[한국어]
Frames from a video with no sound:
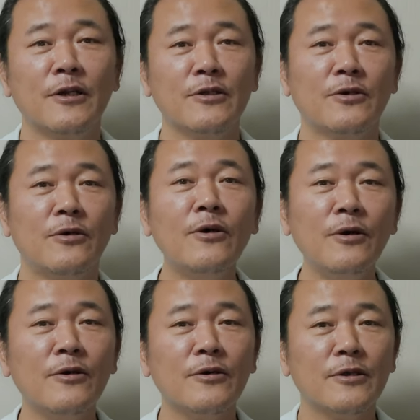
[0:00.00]
그래서
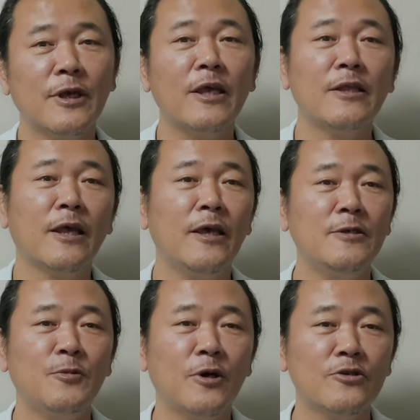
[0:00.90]
어 이게
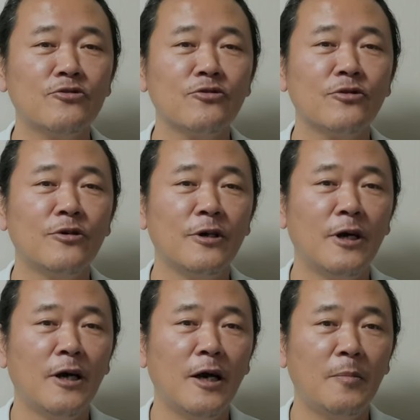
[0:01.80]
있네 싶어가지고
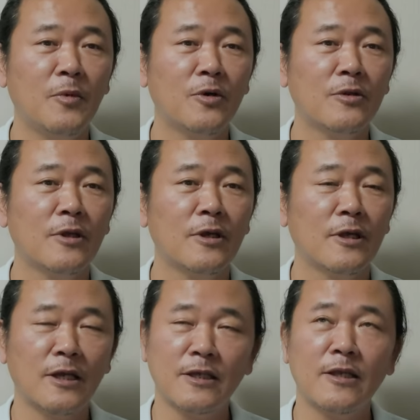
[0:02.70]
한번
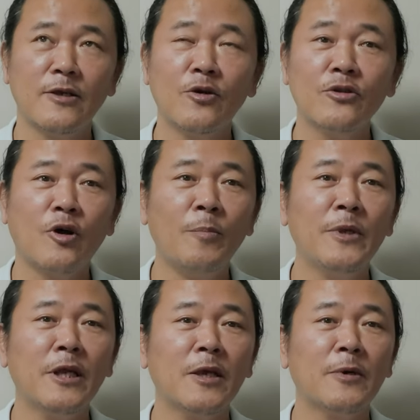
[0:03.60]
그러니까 이제 이거는
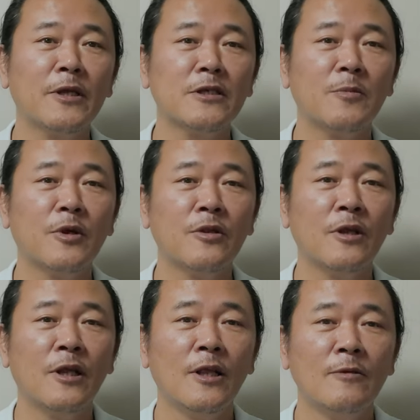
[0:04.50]
엄밀하게 말하자면
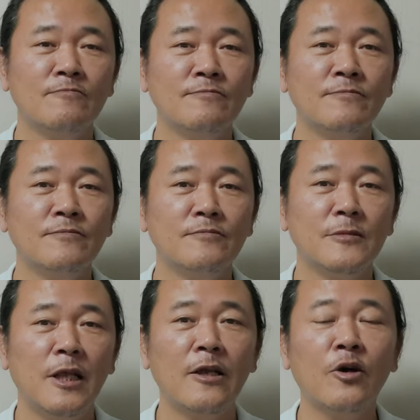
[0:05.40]
음,
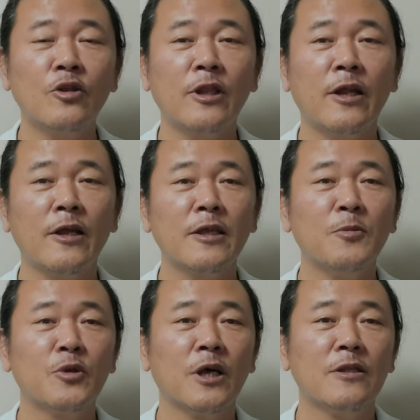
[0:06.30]

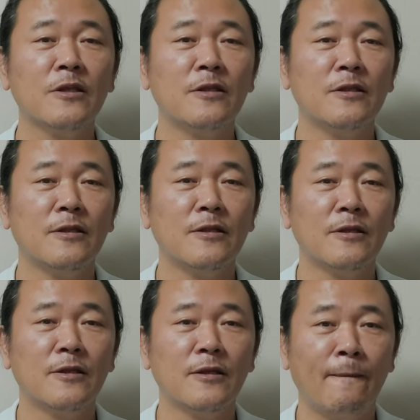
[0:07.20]
읽었다라기보다는
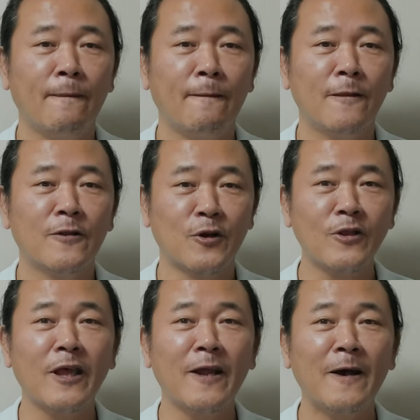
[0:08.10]

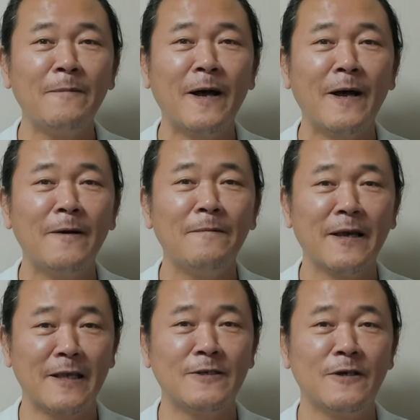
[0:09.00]
들었다라가
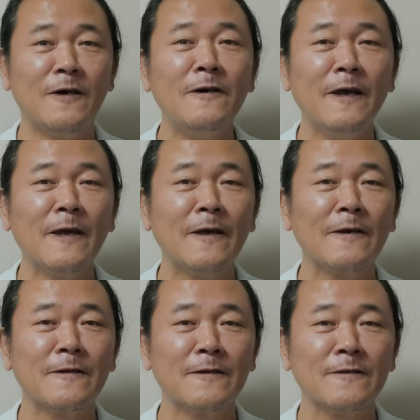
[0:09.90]
맞, 겠죠 예,
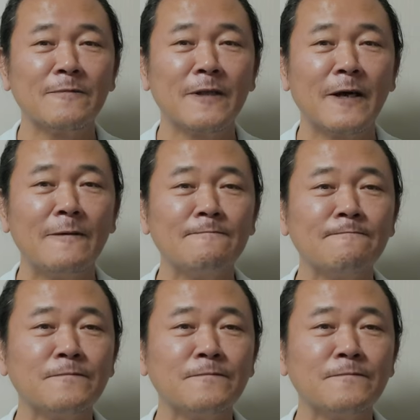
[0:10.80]
그렇습니다